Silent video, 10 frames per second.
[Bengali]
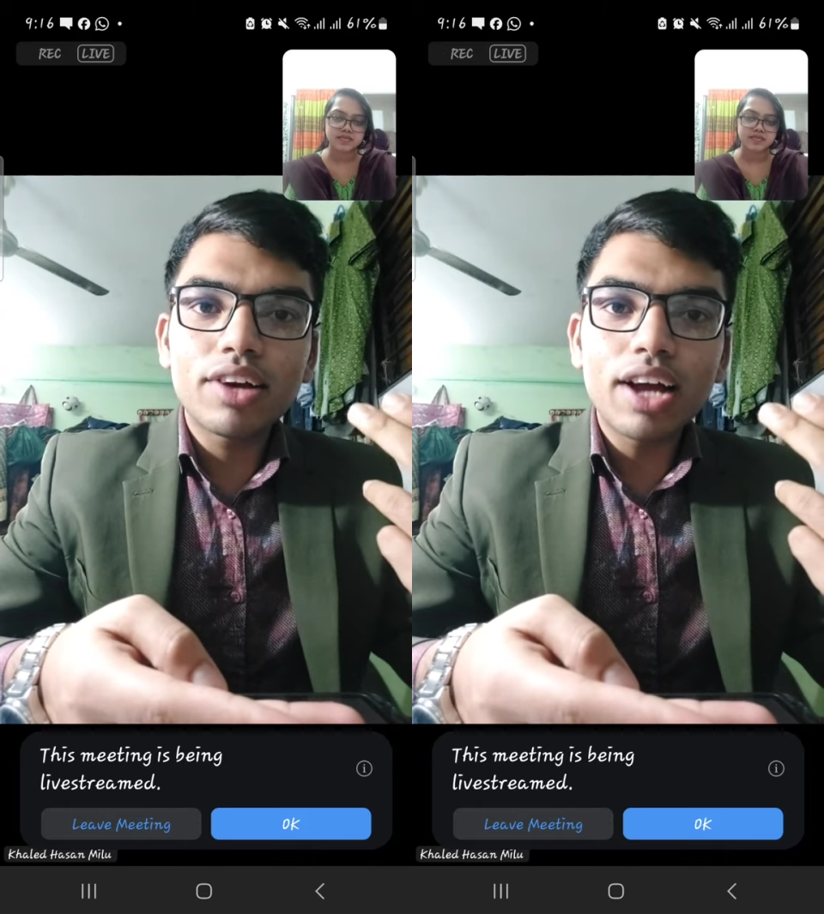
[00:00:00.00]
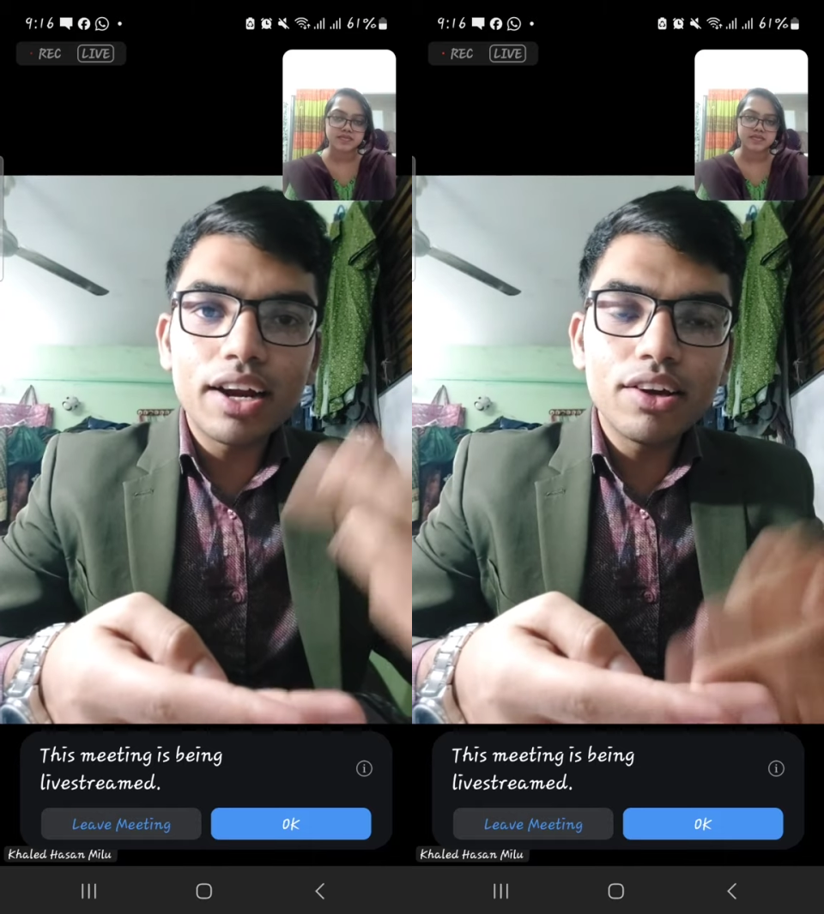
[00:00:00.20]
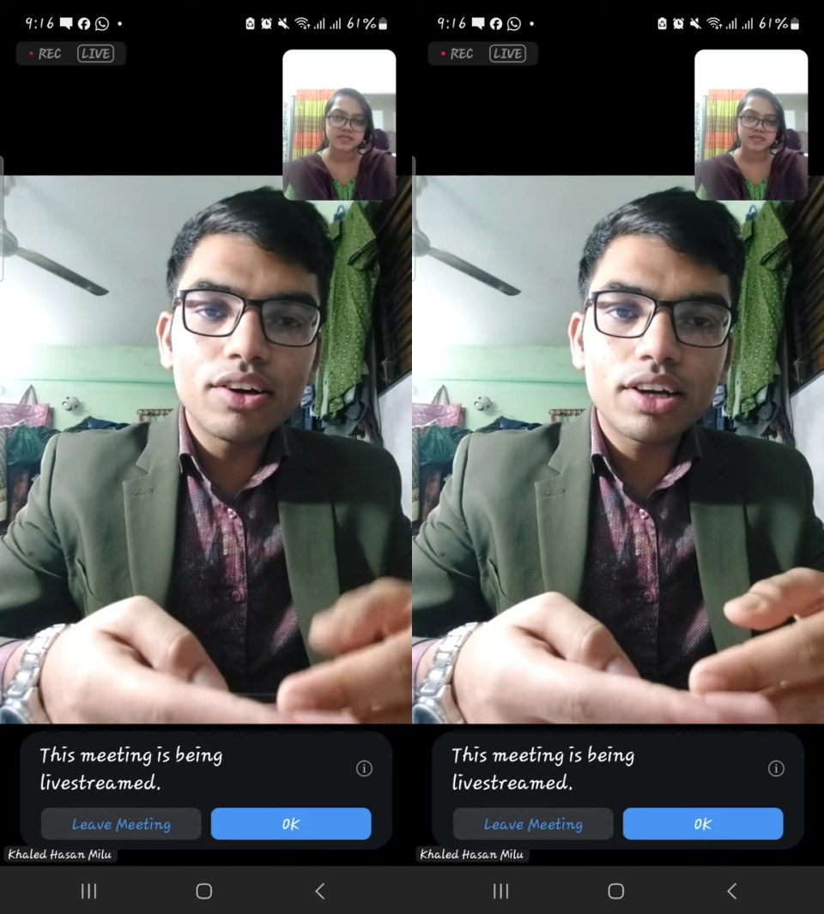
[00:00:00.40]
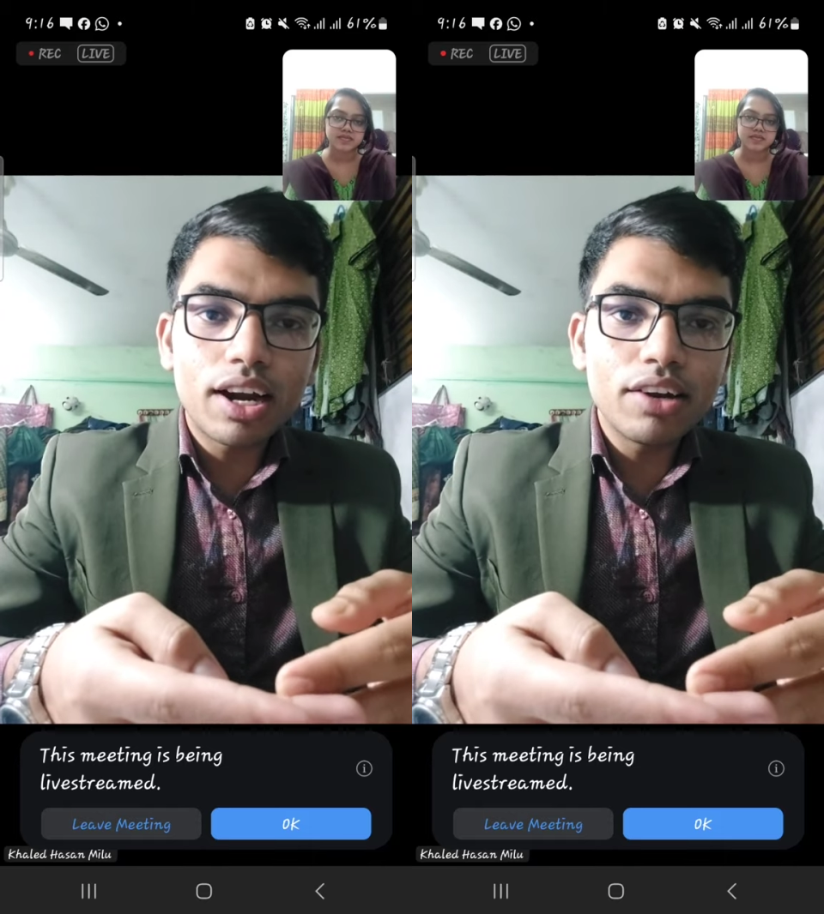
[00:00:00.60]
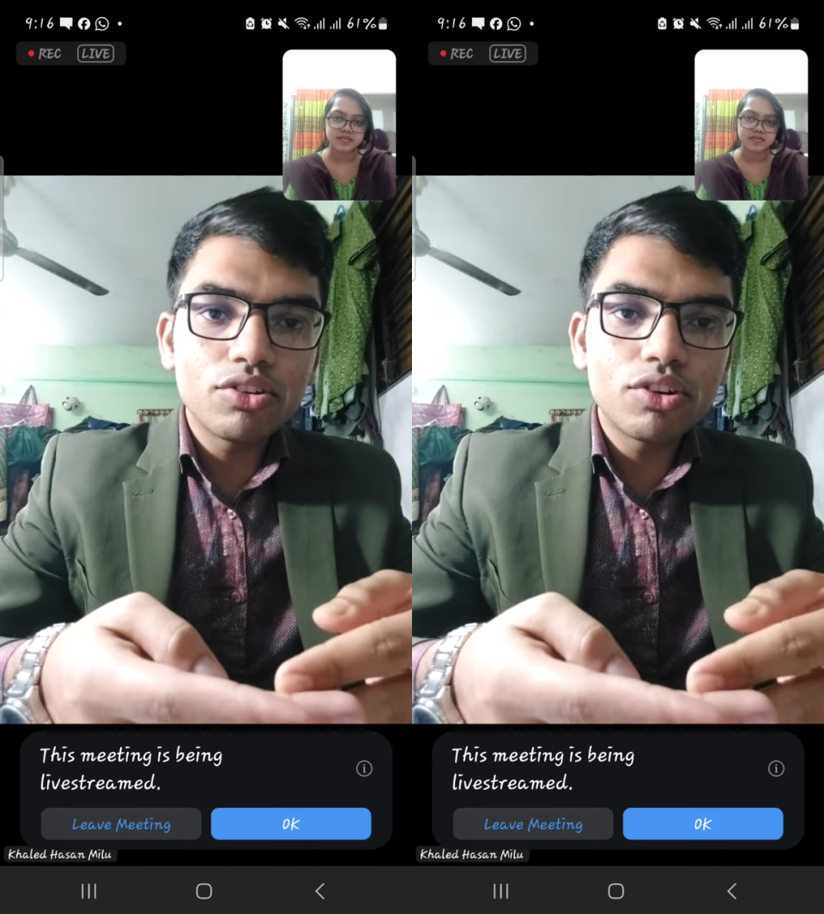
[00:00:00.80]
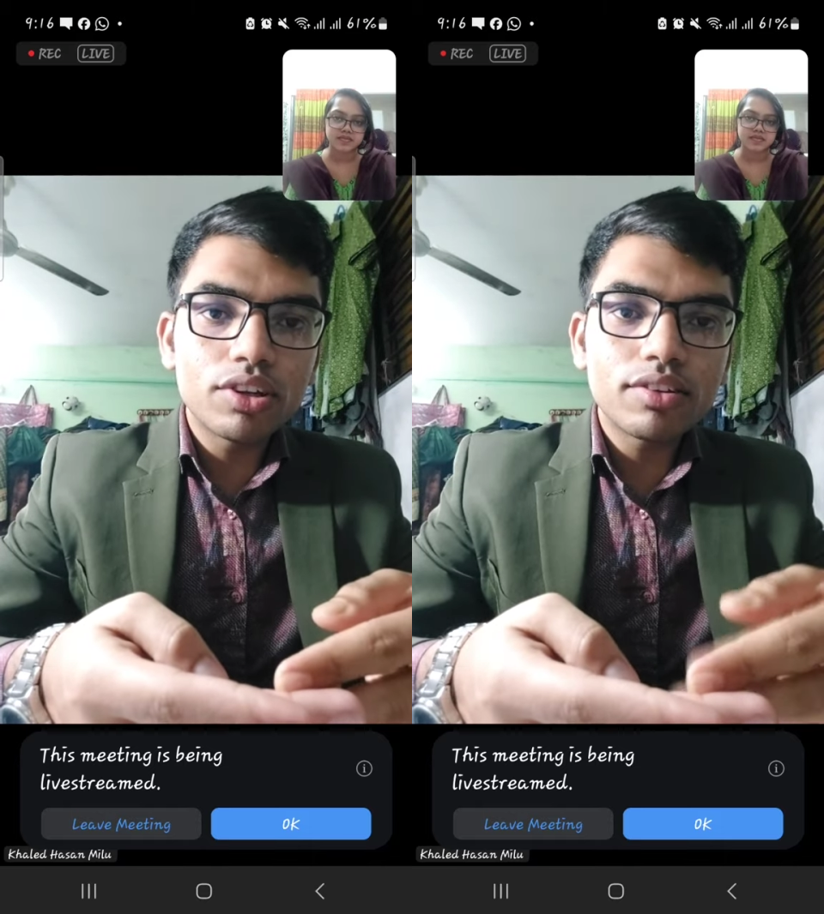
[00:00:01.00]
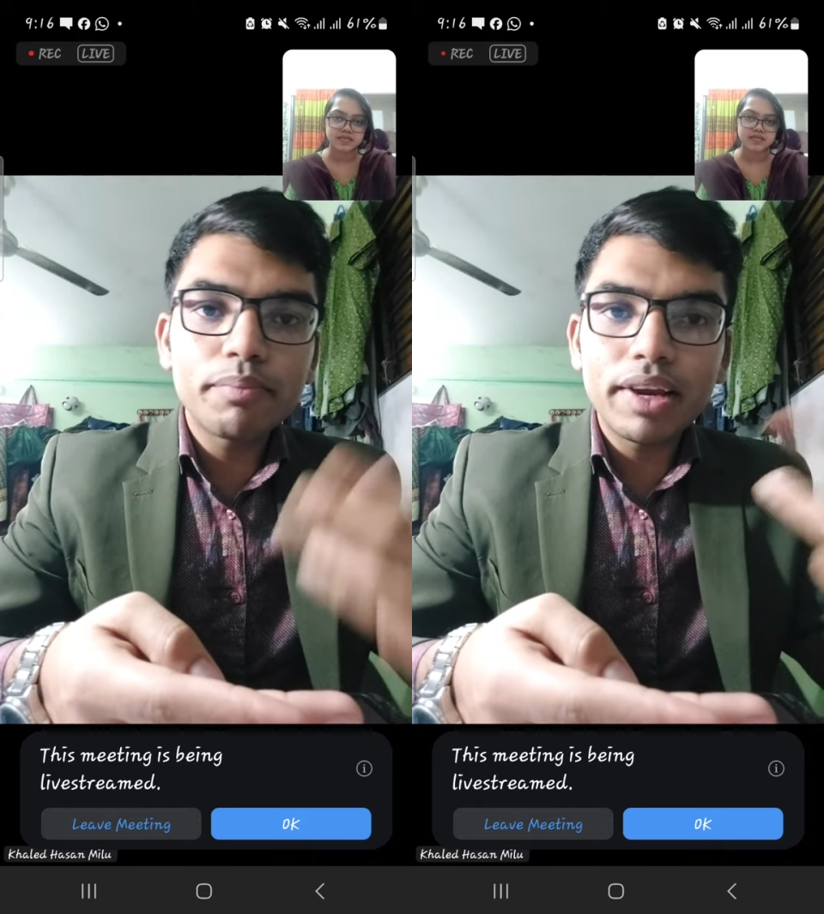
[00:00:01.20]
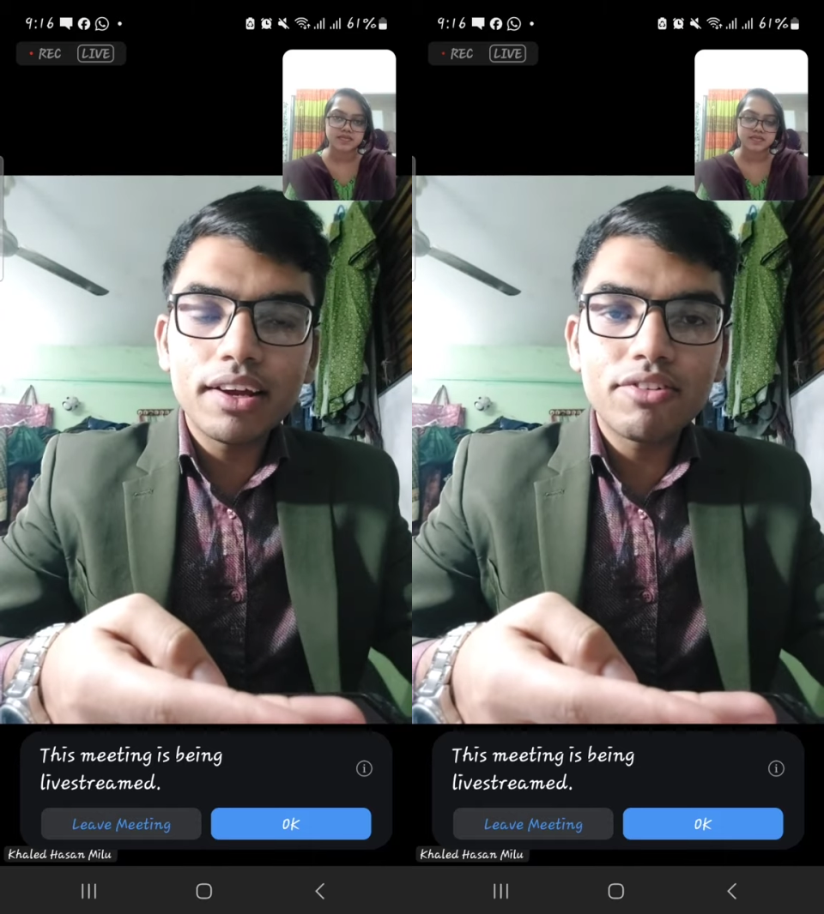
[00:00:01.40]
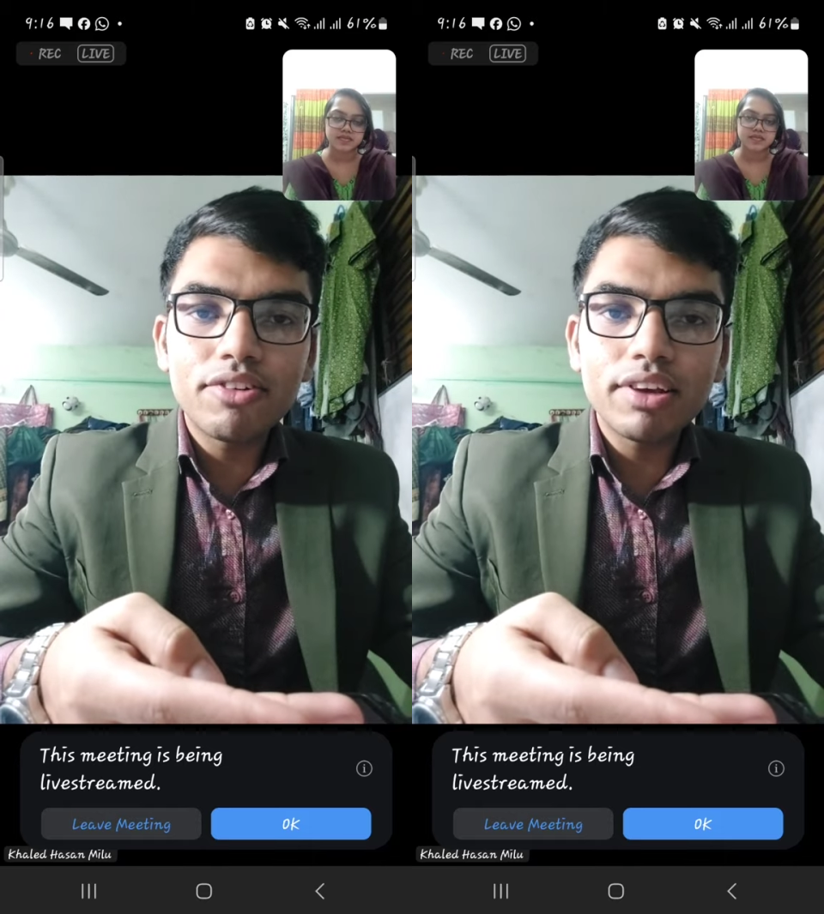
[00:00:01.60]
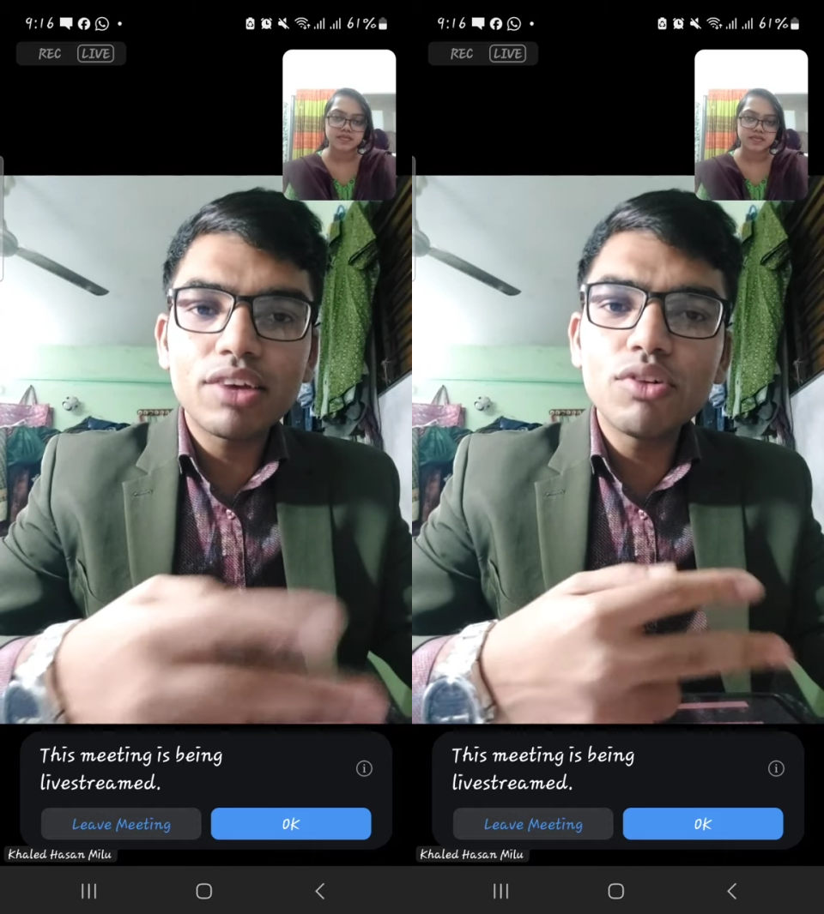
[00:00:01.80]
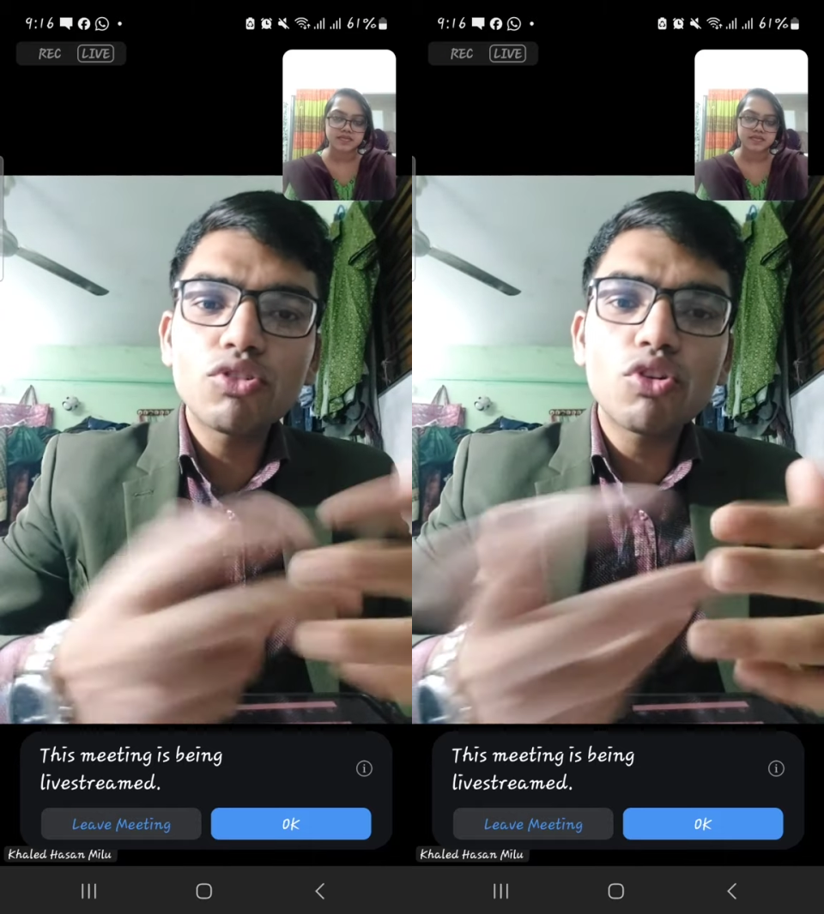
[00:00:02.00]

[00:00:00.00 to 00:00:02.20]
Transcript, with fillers: কার্ডিও কার্ডিওথোরাসিক পেডিয়াট্রিক্স এগুলো